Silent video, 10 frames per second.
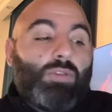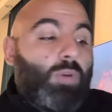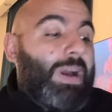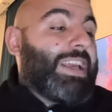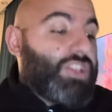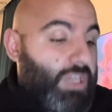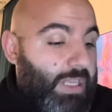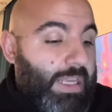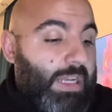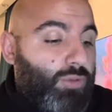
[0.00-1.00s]
L'ho anche
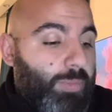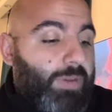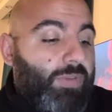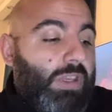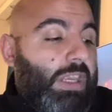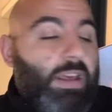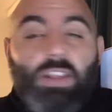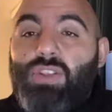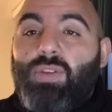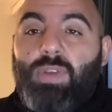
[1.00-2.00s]
cercato per venire,
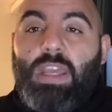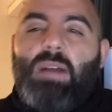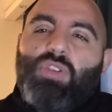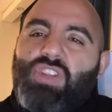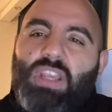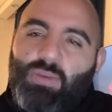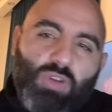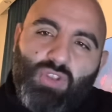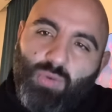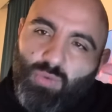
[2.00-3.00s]
adesso vediamo se
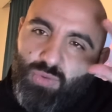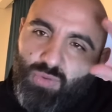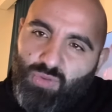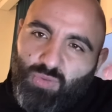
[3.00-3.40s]
questo,